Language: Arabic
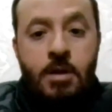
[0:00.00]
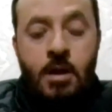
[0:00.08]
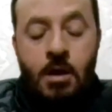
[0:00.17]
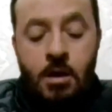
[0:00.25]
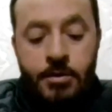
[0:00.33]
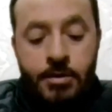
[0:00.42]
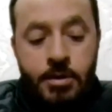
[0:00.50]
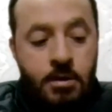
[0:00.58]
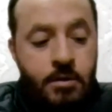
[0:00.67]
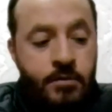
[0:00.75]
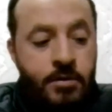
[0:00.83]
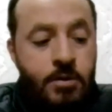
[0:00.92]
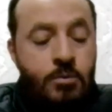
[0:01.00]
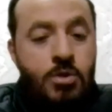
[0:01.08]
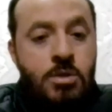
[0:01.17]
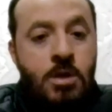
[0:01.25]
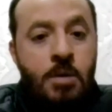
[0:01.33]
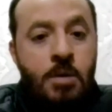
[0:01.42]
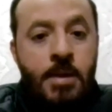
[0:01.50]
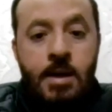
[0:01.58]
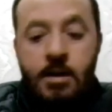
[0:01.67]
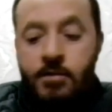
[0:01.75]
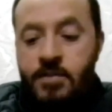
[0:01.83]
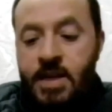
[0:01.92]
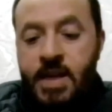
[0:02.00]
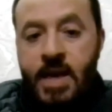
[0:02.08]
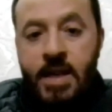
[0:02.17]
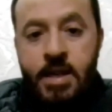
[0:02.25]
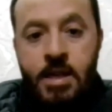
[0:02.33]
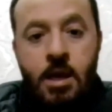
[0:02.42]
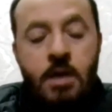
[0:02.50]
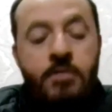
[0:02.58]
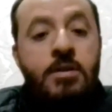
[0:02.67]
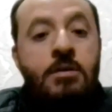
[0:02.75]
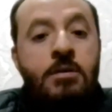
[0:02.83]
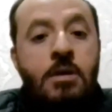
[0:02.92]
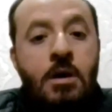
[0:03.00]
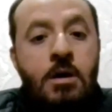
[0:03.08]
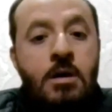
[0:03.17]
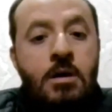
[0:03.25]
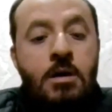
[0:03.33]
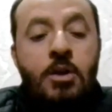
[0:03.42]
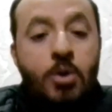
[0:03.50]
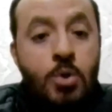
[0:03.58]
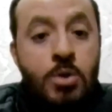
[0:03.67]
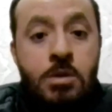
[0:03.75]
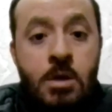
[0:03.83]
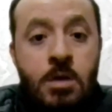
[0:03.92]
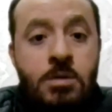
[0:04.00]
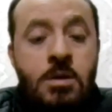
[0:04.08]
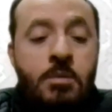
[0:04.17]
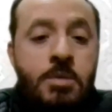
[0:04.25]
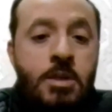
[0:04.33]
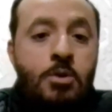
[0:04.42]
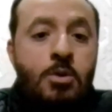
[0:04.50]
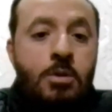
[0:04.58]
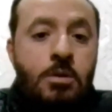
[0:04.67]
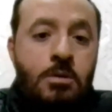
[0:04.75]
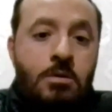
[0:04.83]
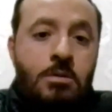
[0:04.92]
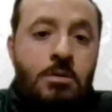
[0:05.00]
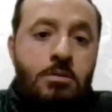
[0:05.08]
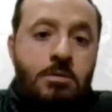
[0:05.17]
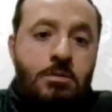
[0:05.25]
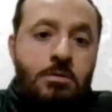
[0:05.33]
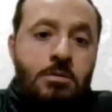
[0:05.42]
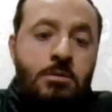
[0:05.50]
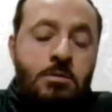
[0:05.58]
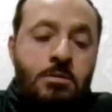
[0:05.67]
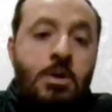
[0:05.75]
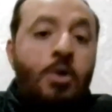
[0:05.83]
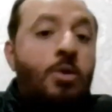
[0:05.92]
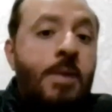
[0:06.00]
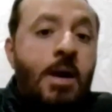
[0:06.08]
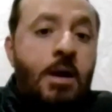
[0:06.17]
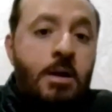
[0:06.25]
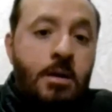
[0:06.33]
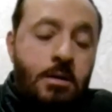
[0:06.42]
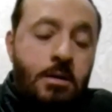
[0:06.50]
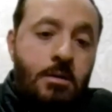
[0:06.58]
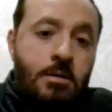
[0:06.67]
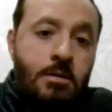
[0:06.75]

في الحاضر في المستقبل في الجنه في النار الجزء اصغر من الكل ده حكم عقلي